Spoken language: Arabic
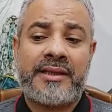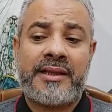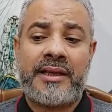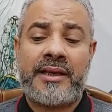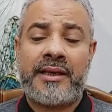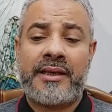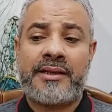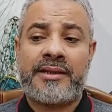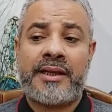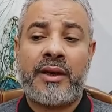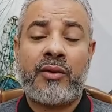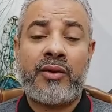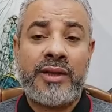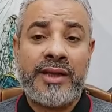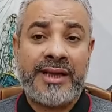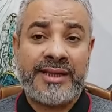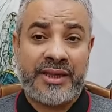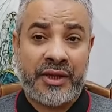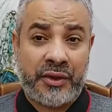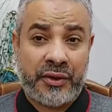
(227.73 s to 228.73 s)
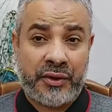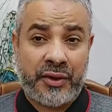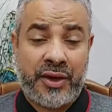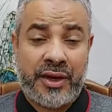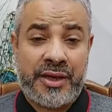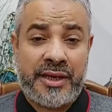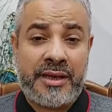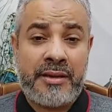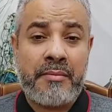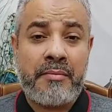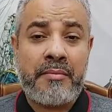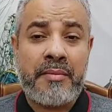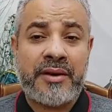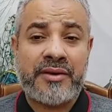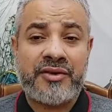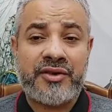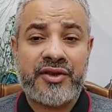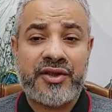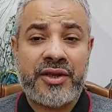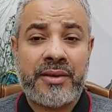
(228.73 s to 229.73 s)
آه، تولية الرائي
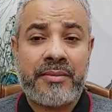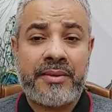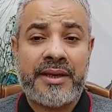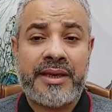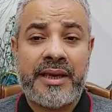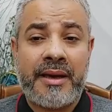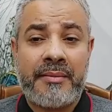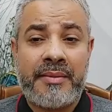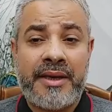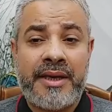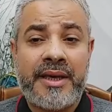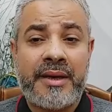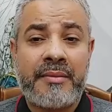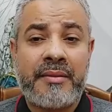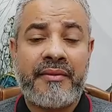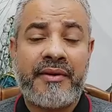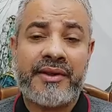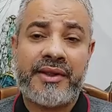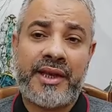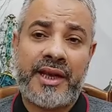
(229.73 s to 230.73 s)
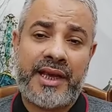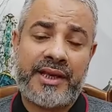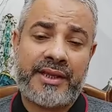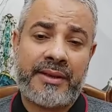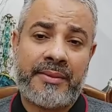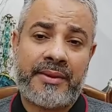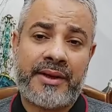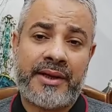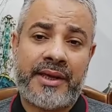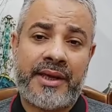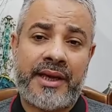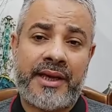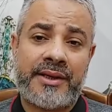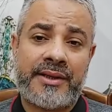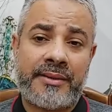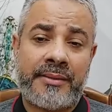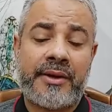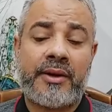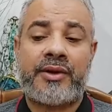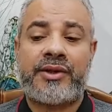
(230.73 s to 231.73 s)
منصب كبير بفضل الله تبارك
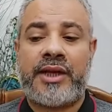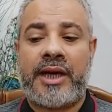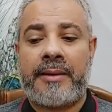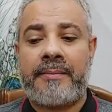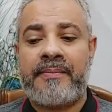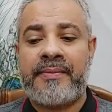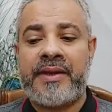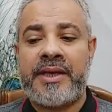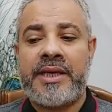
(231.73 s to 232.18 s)
تبارك وتعالى